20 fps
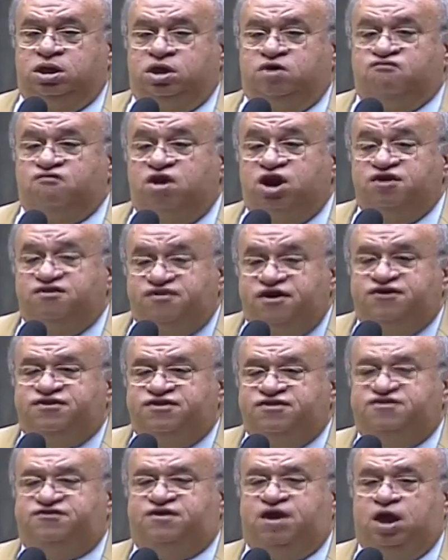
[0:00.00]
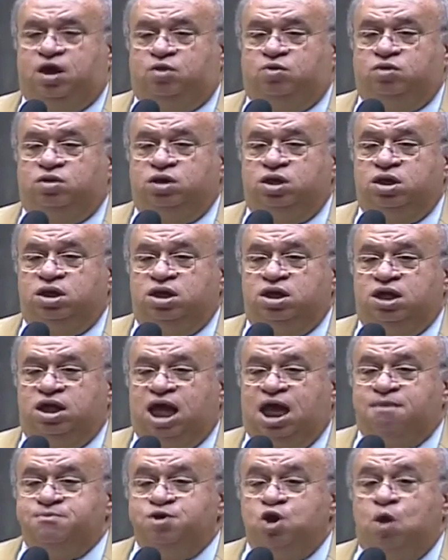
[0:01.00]
E vou lhe ser sincero,
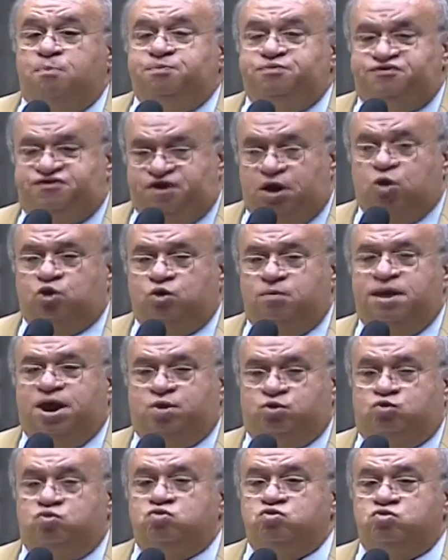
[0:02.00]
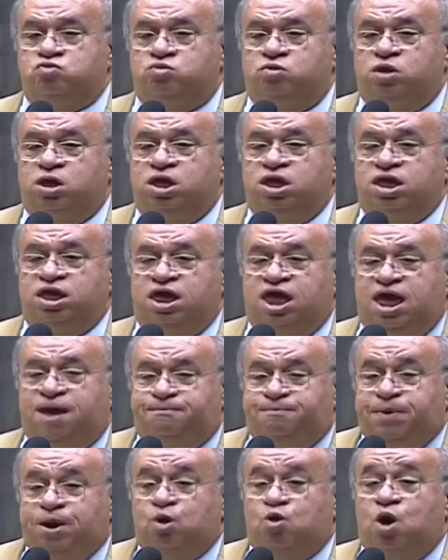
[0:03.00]
a minha opção número um é
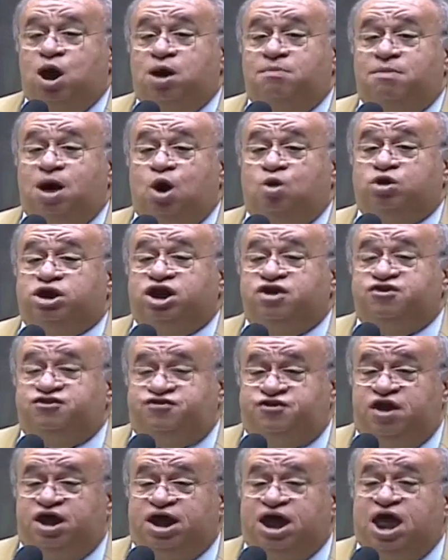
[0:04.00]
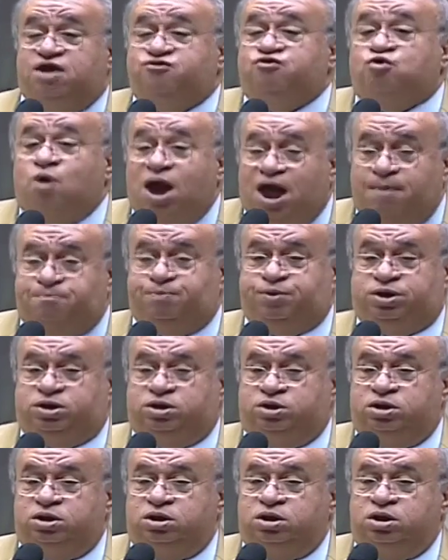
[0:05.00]
pelo ramal que chega a Suape,
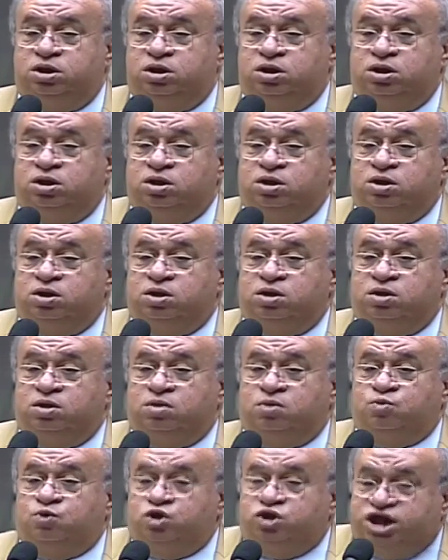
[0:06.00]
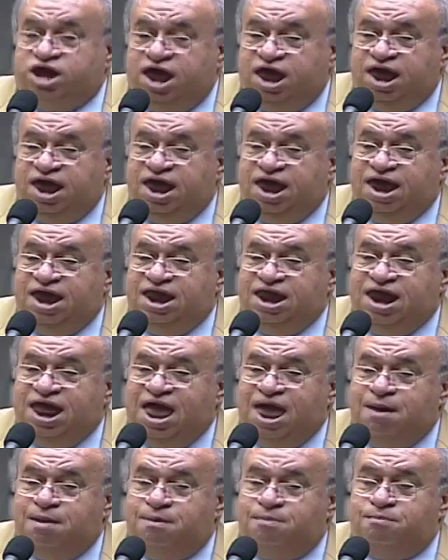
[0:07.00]
porque ele
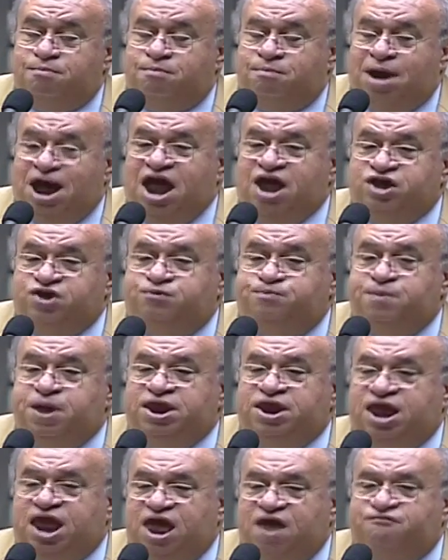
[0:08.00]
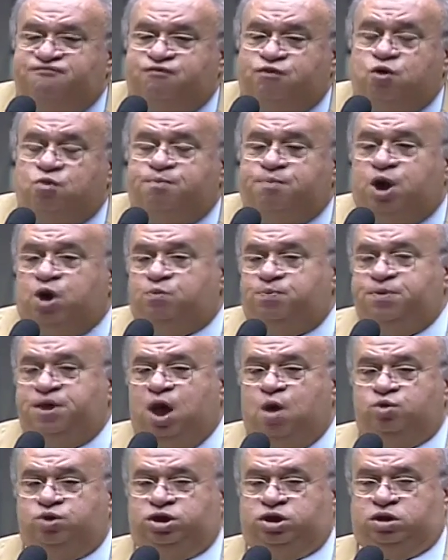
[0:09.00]
é mais benéfico para o
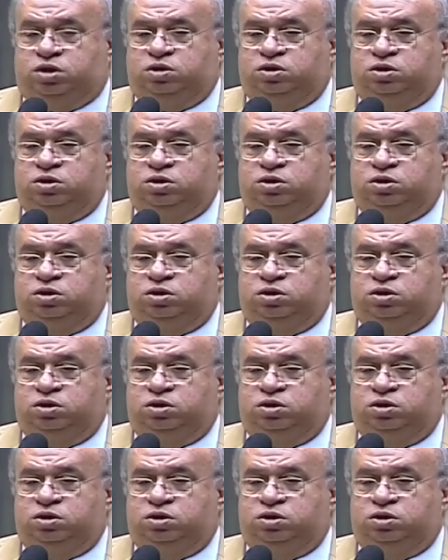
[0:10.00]
Piauí.